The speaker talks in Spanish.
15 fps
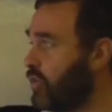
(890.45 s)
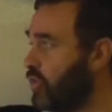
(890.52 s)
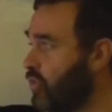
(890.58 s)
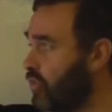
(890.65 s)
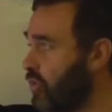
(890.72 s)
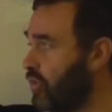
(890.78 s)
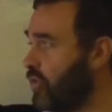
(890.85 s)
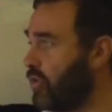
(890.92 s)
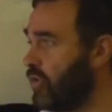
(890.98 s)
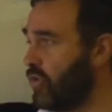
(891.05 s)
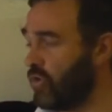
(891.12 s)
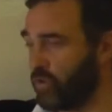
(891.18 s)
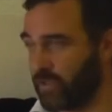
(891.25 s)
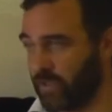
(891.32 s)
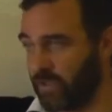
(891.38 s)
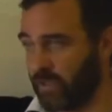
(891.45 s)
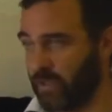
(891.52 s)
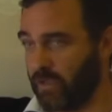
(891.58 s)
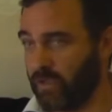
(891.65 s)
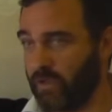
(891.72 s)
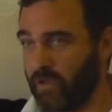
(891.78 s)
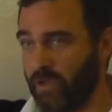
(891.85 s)
No, lo que
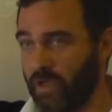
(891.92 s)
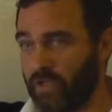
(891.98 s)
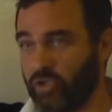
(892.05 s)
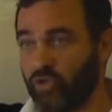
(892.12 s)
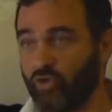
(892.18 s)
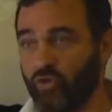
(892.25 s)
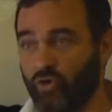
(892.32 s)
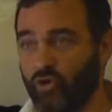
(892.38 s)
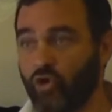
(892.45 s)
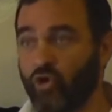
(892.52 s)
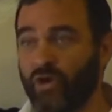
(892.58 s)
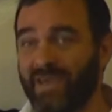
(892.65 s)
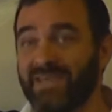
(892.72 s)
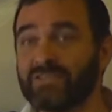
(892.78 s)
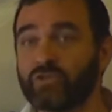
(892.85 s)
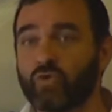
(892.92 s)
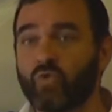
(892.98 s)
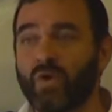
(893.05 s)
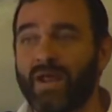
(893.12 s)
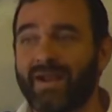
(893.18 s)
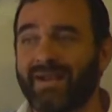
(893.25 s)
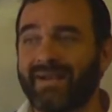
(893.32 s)
esto no es
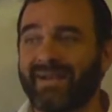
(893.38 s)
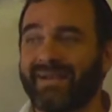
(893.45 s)
una,